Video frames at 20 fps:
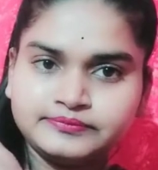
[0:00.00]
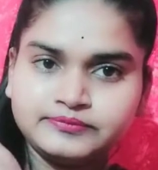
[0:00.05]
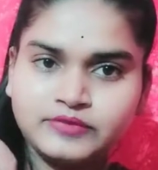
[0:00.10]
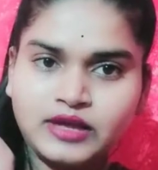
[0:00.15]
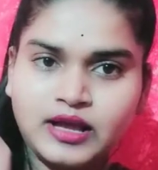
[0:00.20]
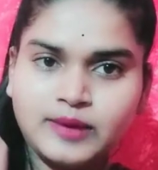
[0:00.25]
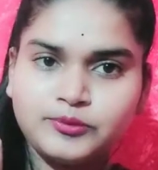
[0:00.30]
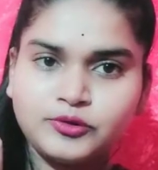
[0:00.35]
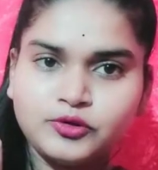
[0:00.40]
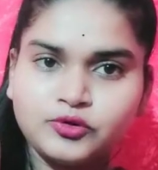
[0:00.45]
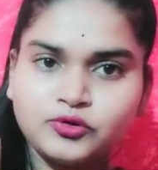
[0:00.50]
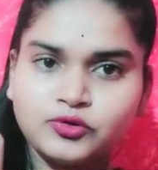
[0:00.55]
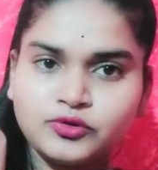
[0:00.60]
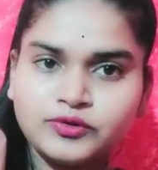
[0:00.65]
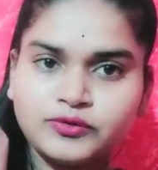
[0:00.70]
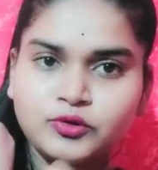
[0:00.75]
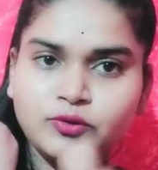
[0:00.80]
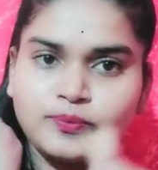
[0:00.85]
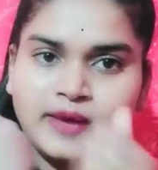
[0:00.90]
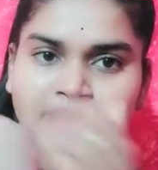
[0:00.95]
आप लोगों
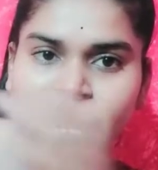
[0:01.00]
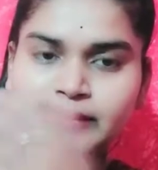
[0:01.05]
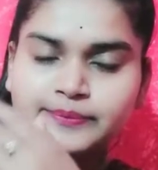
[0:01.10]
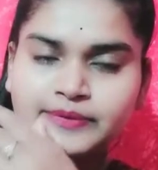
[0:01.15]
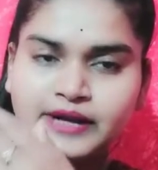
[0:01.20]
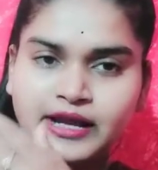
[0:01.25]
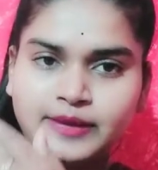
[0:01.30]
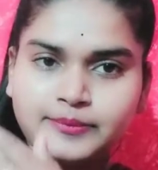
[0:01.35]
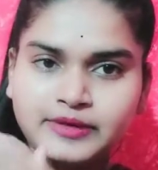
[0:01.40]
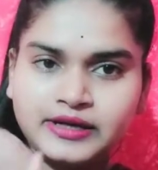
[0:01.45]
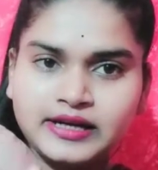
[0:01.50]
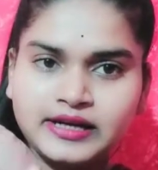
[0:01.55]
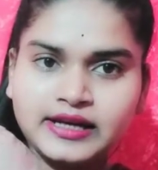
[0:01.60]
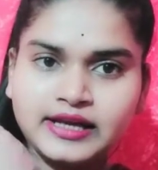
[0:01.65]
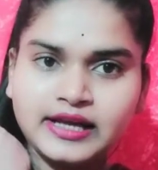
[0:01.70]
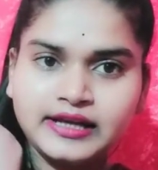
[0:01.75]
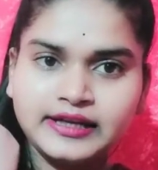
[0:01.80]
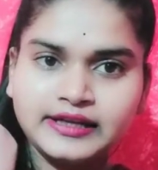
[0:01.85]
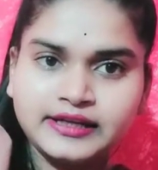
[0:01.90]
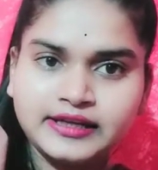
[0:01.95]
को पहले प्राइमर लगा
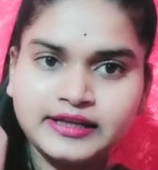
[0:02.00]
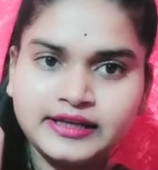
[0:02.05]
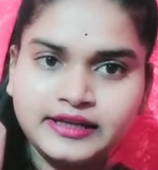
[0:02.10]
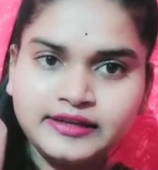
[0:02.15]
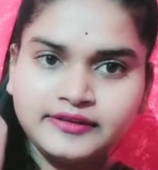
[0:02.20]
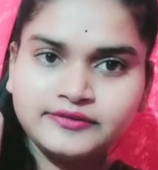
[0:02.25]
लेना है